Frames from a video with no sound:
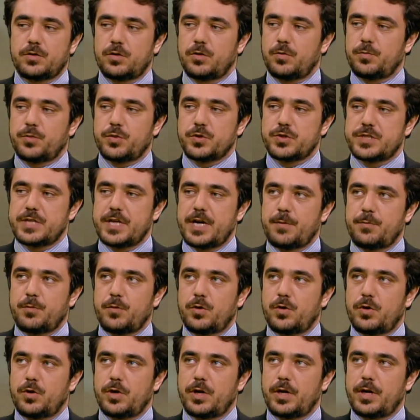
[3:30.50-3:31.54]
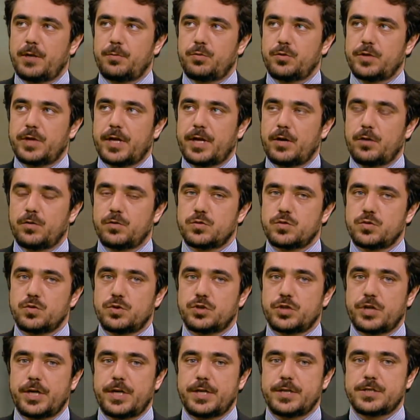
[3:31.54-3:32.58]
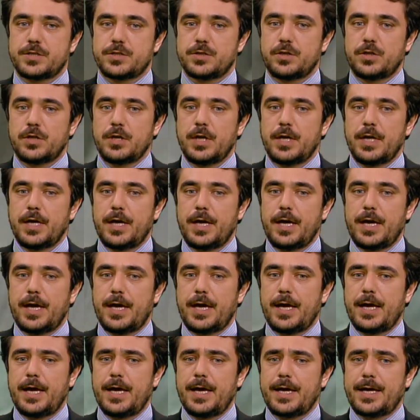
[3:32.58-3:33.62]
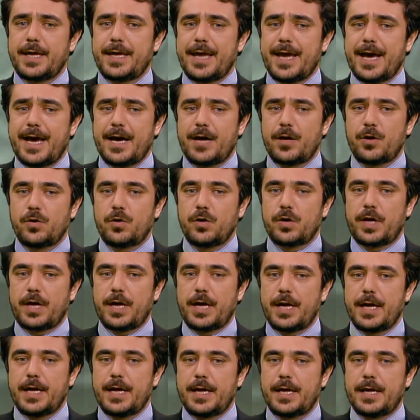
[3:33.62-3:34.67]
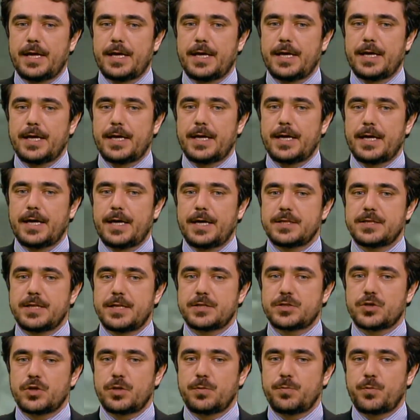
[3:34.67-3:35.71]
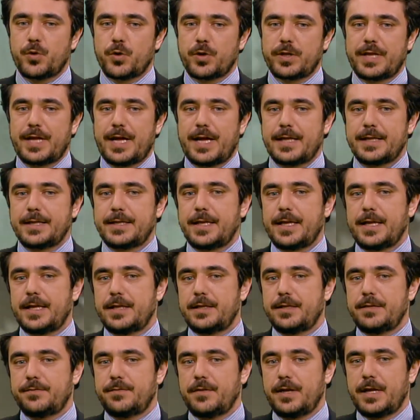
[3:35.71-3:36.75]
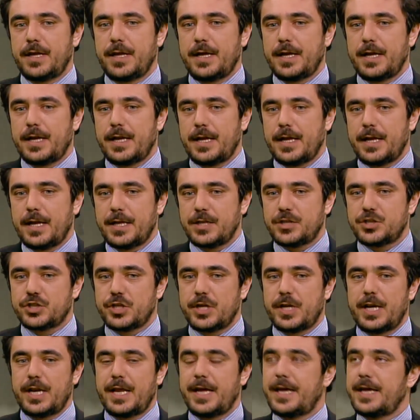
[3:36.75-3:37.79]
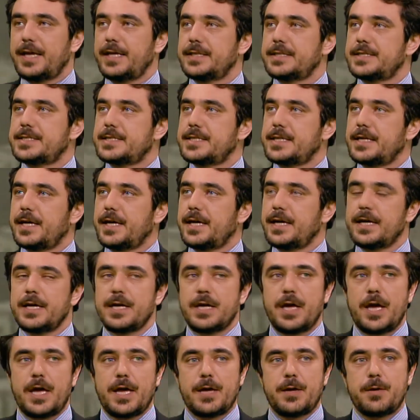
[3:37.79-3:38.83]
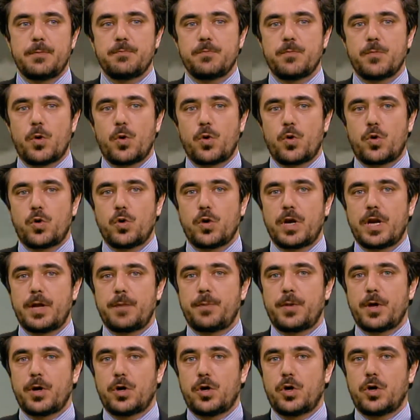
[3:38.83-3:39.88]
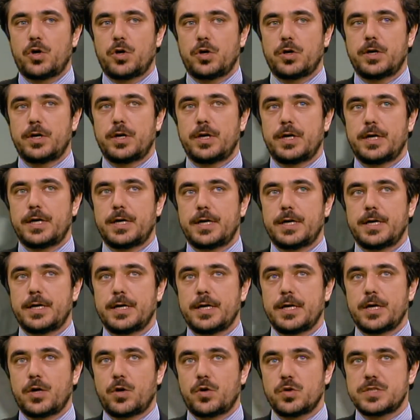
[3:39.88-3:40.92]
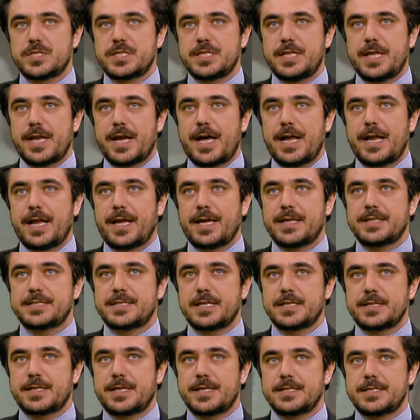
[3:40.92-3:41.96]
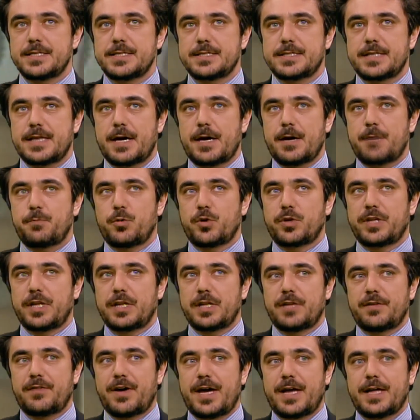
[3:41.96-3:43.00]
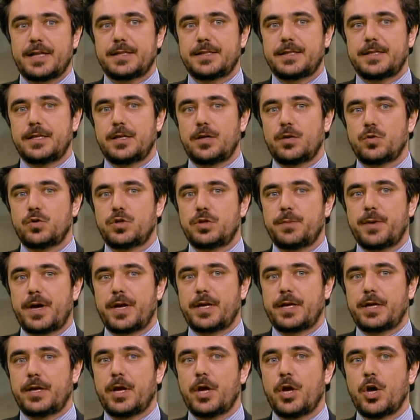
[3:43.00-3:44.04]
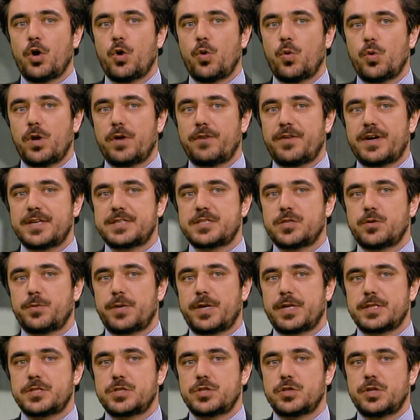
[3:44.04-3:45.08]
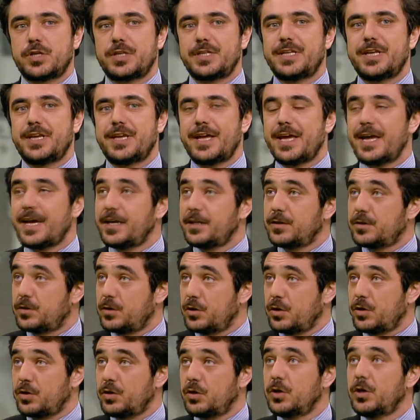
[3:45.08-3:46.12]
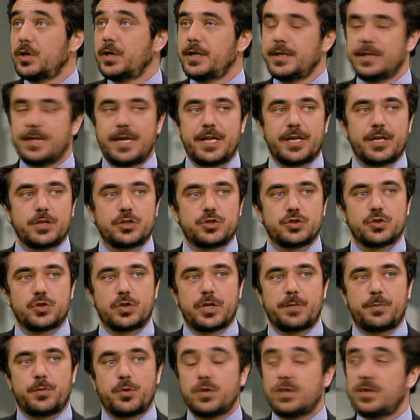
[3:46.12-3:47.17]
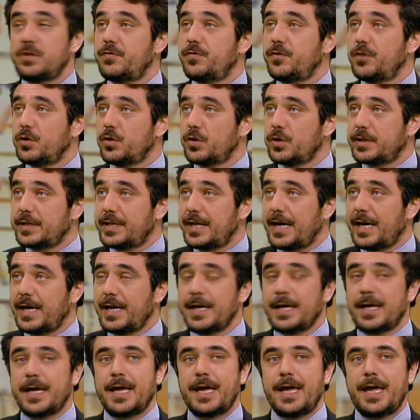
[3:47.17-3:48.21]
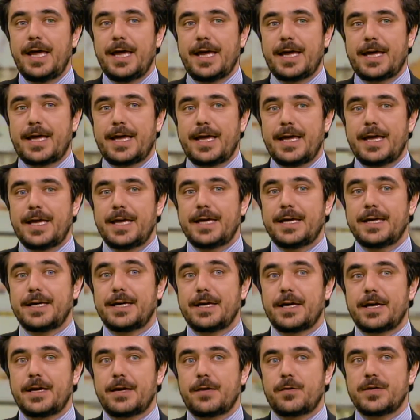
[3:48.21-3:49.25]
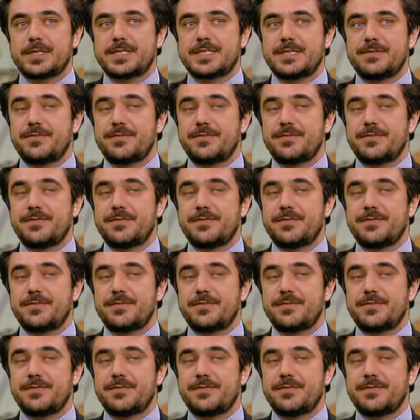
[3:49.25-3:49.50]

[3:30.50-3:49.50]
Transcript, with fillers: non possiamo reputarlo un successo. È, chiaro che eh, sono importanti le, le, le, le eccellenze, eh, eh, occorre però eh, considerare che, sta, che, si sta portando avanti negli ultimi anni una vasta operazione di rientro delle regioni più in difficoltà e che eh, questi